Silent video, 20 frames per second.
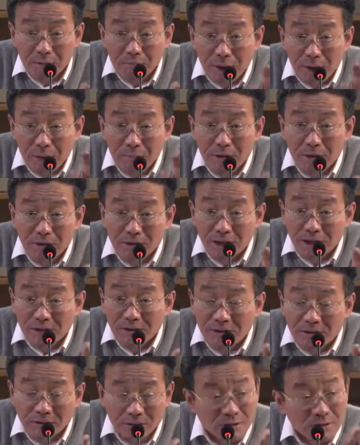口并没有因
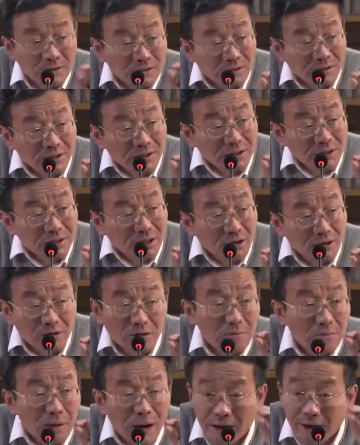此提高
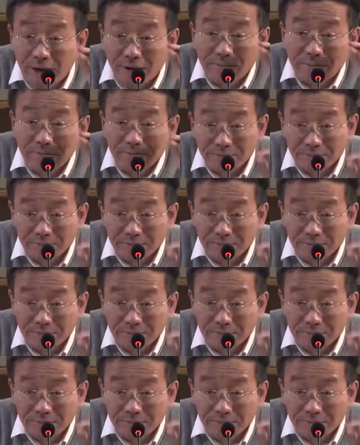购买力。